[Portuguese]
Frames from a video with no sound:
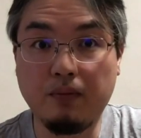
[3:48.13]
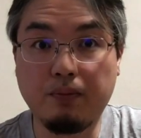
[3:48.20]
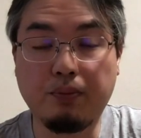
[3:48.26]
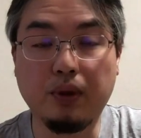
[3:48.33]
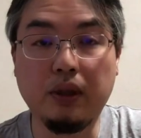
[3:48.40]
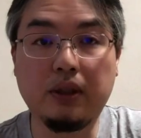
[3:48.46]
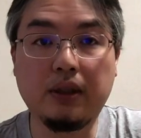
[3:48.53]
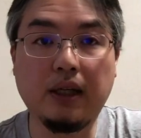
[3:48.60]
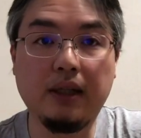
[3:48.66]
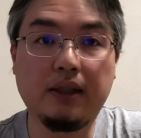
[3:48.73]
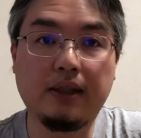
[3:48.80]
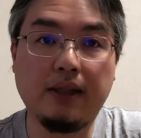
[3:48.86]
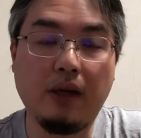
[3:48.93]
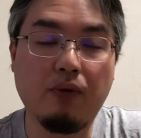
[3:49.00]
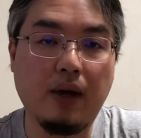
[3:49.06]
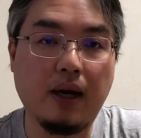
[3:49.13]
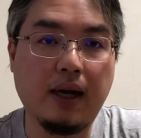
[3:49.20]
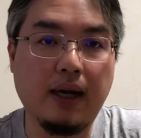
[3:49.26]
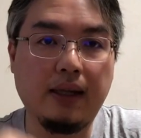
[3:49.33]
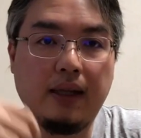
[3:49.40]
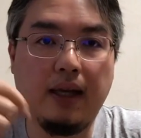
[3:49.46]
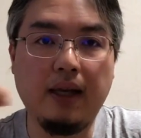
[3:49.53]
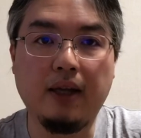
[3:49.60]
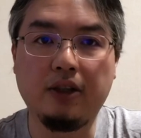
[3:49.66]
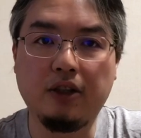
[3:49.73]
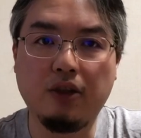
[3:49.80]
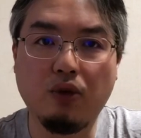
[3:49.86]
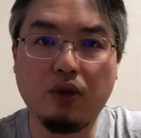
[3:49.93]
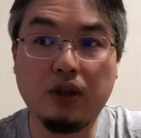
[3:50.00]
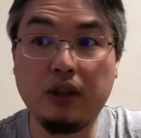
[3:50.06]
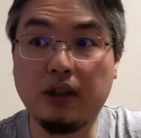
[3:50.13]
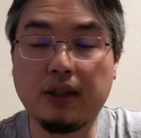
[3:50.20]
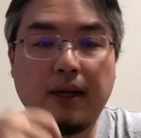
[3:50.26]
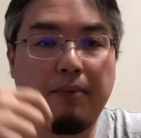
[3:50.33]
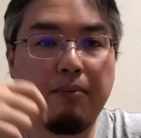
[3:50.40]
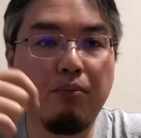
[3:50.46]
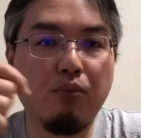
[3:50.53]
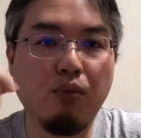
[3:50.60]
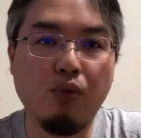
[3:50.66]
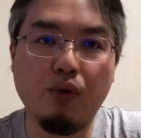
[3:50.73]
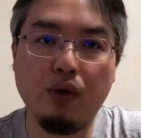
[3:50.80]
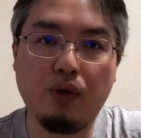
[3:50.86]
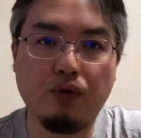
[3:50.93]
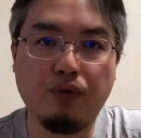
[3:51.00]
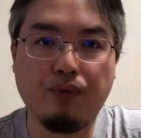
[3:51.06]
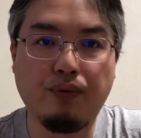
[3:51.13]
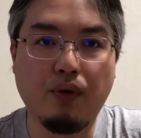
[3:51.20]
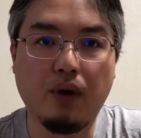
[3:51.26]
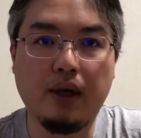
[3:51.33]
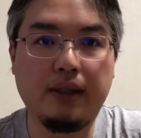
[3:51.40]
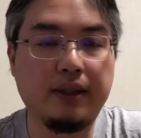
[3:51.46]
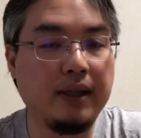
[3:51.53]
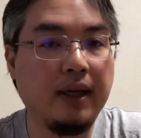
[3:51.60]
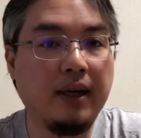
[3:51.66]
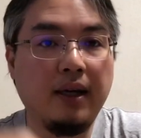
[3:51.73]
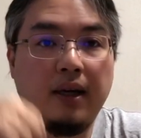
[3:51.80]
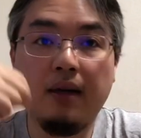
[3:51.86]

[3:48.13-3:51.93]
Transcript: Por isso que eles têm uma cadeia de logística muito forte,